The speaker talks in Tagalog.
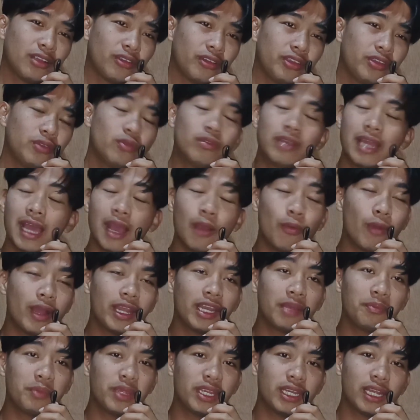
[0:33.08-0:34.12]
Ikaw yun na,
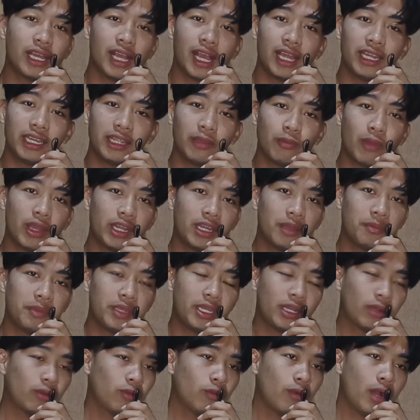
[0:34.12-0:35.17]
wannabe na nga ni, eh, wannabe
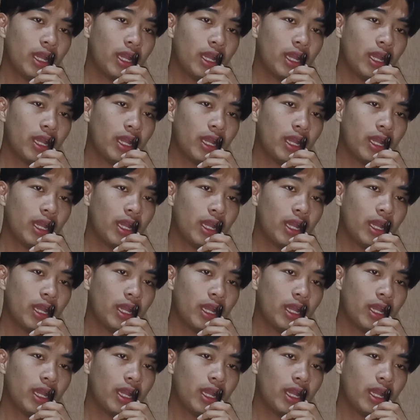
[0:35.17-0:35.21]
na kong